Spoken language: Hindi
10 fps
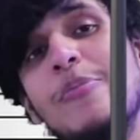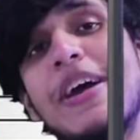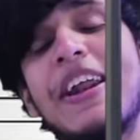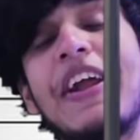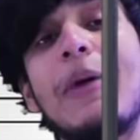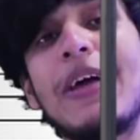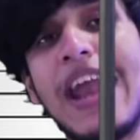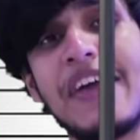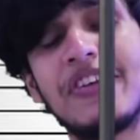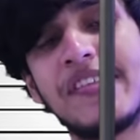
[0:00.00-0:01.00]
मेरा नाम है
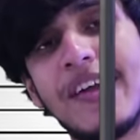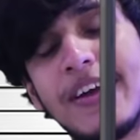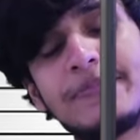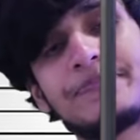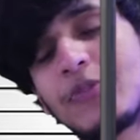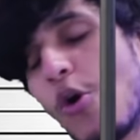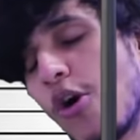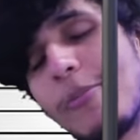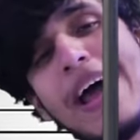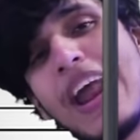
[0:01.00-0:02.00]
लाइव इंसान
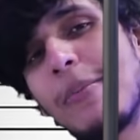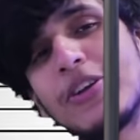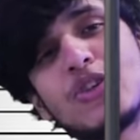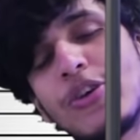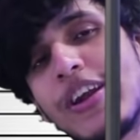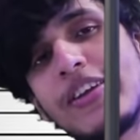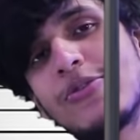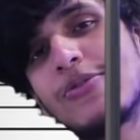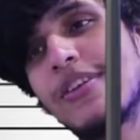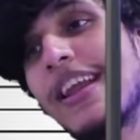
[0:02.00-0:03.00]
और मैं लामा चोर नहीं
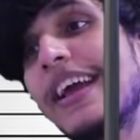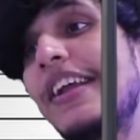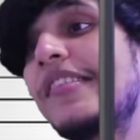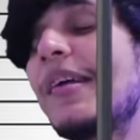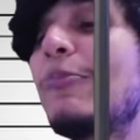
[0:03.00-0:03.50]
हूं लेकिन इन